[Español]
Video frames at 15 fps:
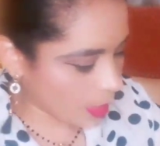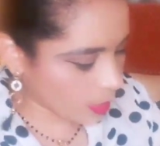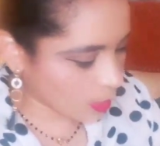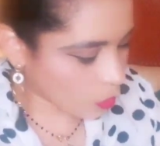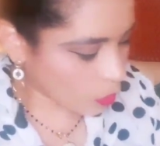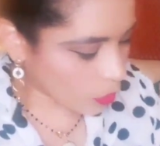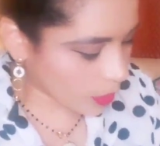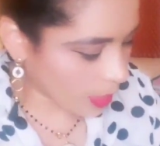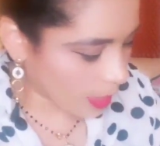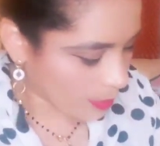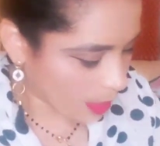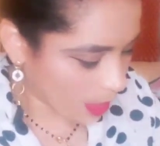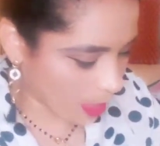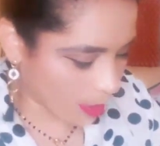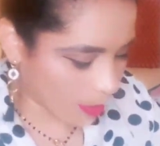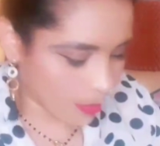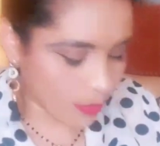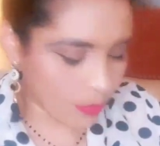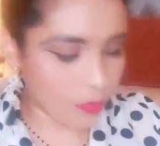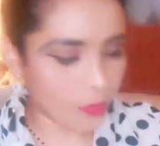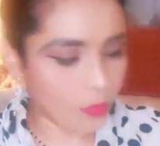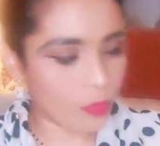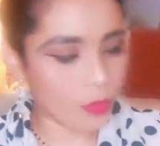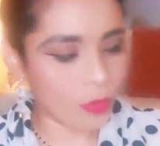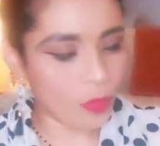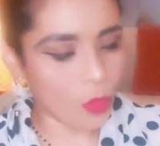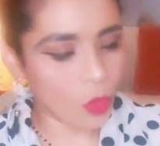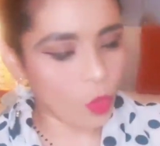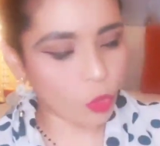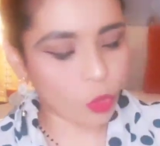Estos también
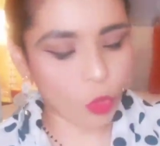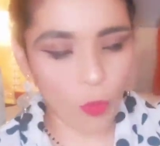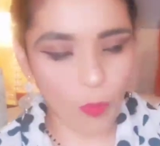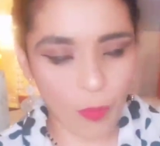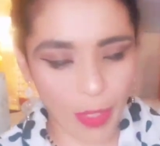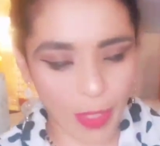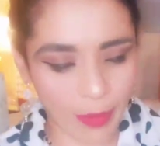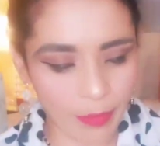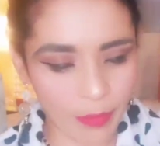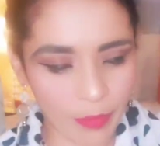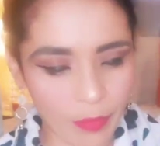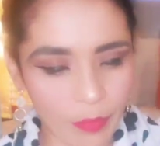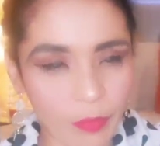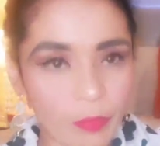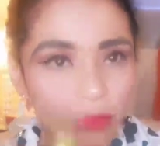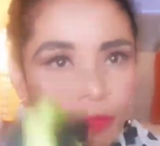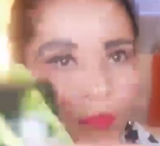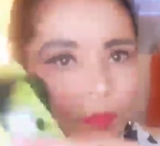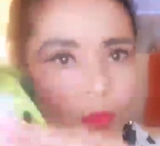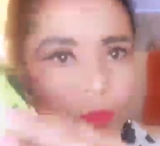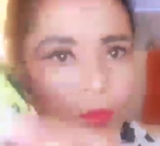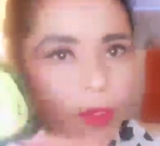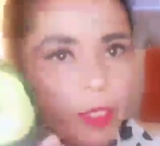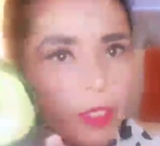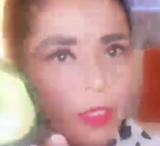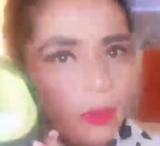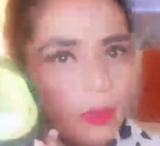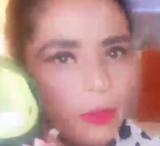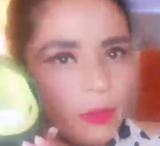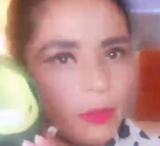los compré.
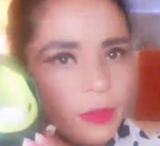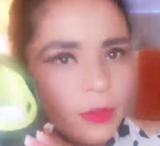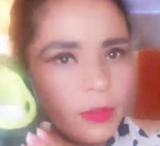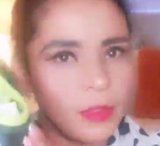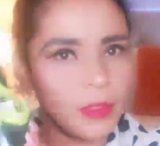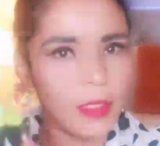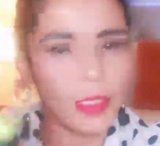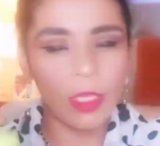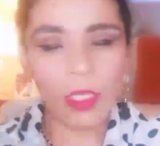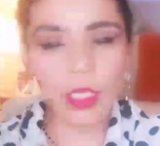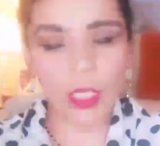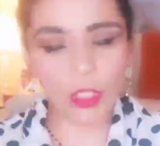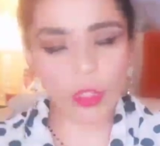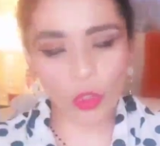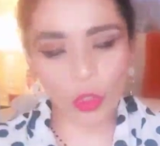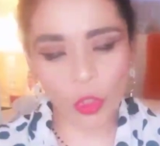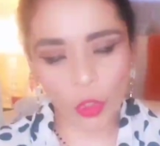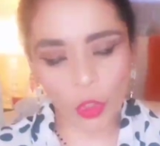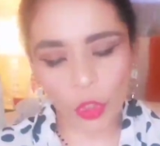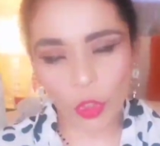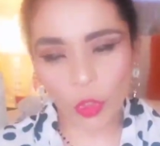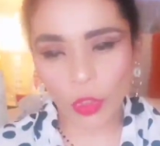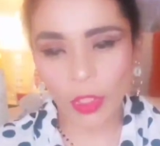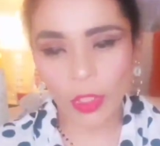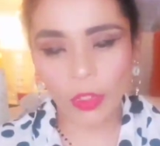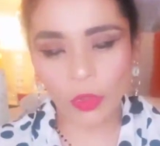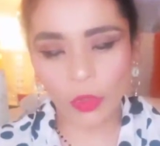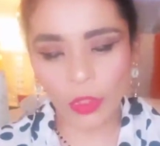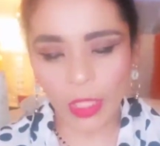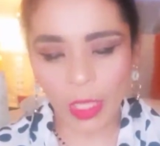Miren. Y estos,
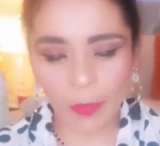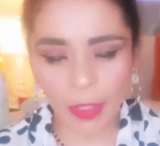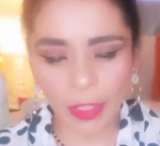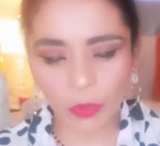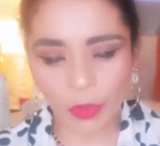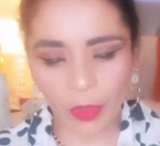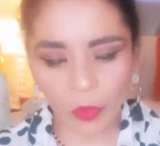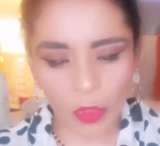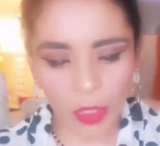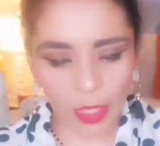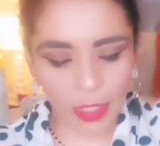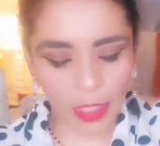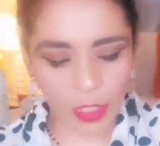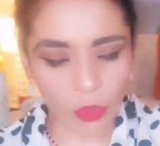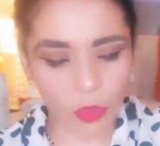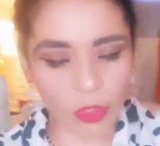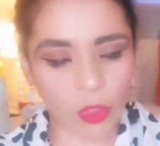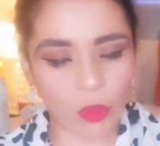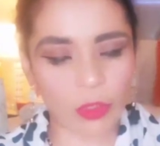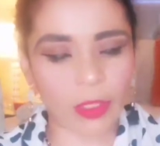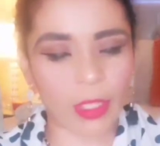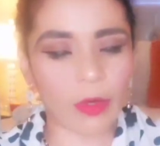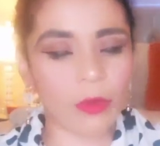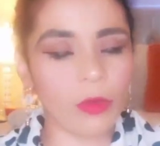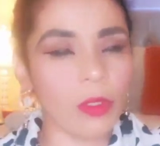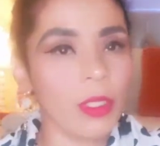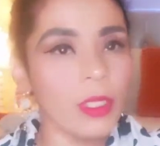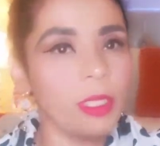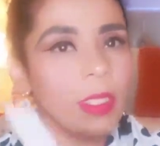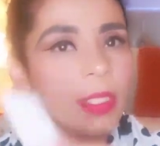estos sí el precio regular y estos sí costaron